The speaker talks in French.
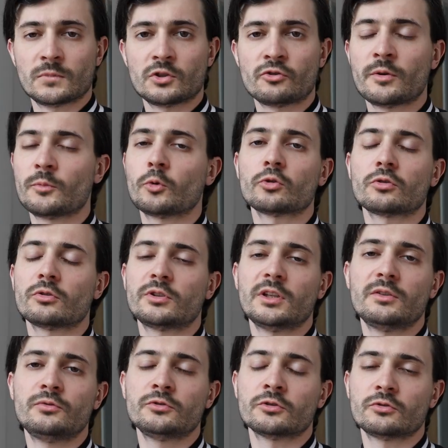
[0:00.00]
Je vais me contenter
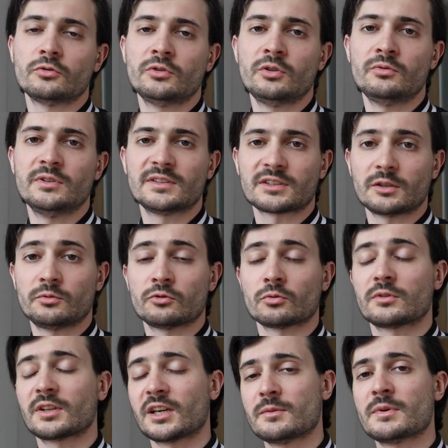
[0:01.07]
de vous en donner une description
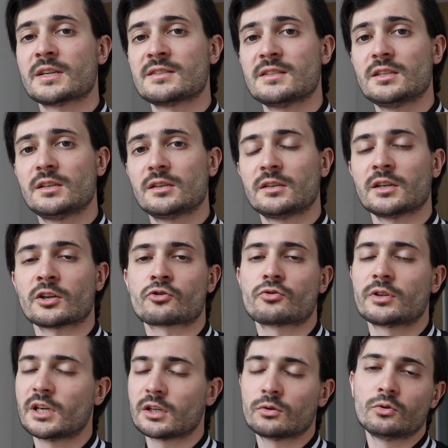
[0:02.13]
très basique car je
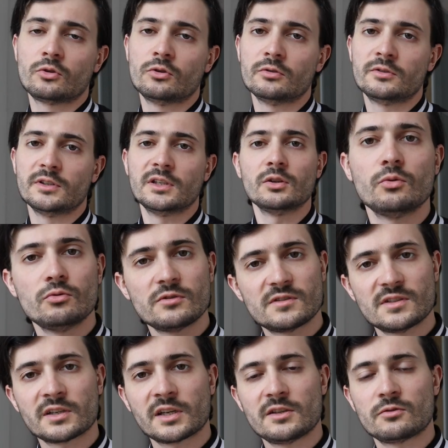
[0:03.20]
garde de côté une
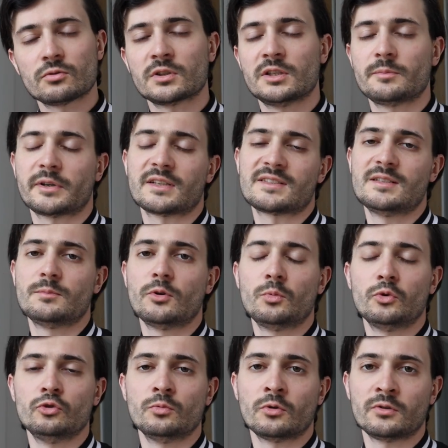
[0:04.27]
série sur les principaux
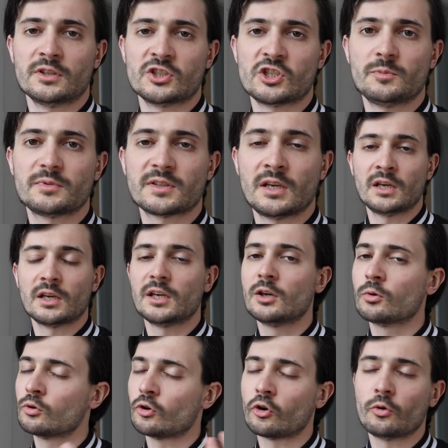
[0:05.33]
monuments d'Égypte et
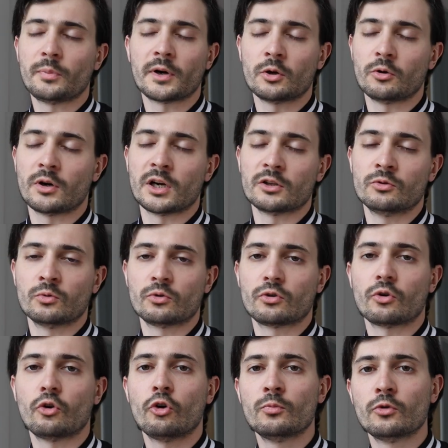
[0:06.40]
on en reparlera donc
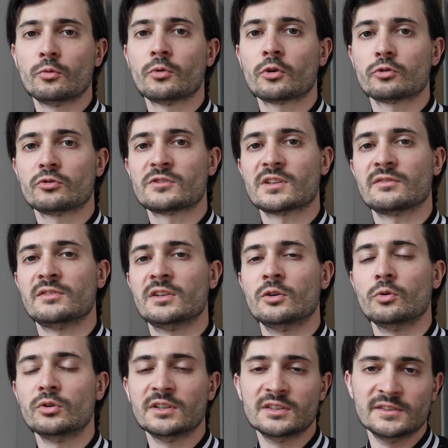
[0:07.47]
au moment de sa
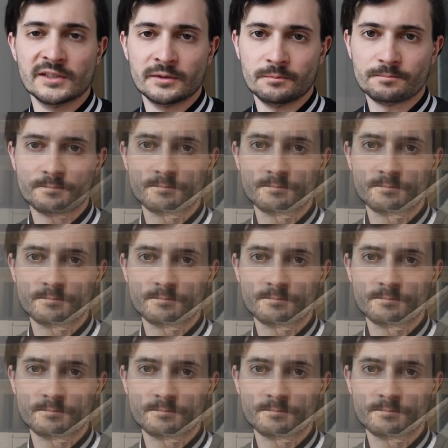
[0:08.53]
vidéo dédiée.